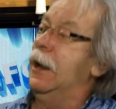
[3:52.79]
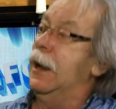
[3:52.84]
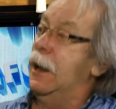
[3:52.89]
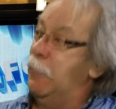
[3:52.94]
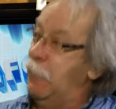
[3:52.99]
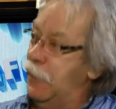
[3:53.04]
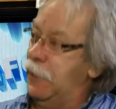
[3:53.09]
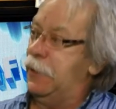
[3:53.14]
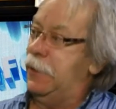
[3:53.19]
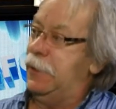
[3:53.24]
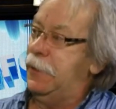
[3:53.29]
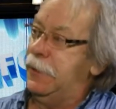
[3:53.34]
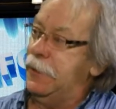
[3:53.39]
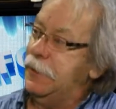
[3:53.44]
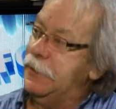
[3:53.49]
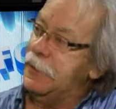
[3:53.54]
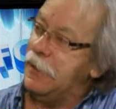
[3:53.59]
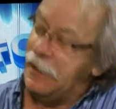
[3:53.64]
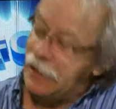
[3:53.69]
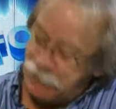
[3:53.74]
la C'est
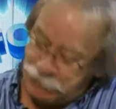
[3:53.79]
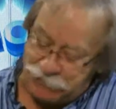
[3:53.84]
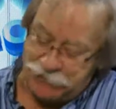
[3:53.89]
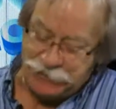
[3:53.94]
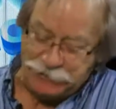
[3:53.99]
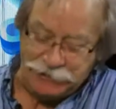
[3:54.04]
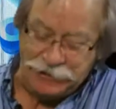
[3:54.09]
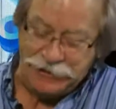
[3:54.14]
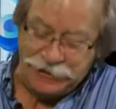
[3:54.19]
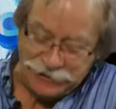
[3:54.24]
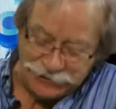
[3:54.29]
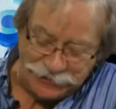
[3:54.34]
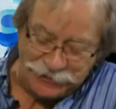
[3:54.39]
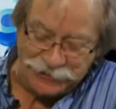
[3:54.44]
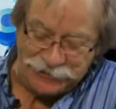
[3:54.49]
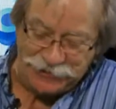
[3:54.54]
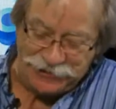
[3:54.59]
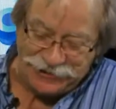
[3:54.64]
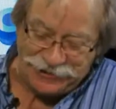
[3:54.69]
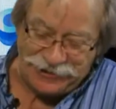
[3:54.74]
ça, à la, motte, OK,
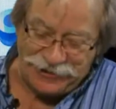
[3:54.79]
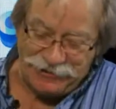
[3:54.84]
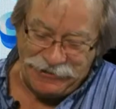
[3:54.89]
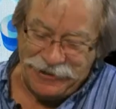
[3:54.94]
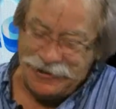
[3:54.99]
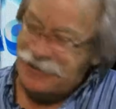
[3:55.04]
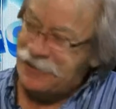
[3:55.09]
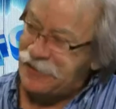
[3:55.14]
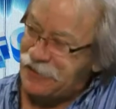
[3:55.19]
c'est ça. Moi aussi, de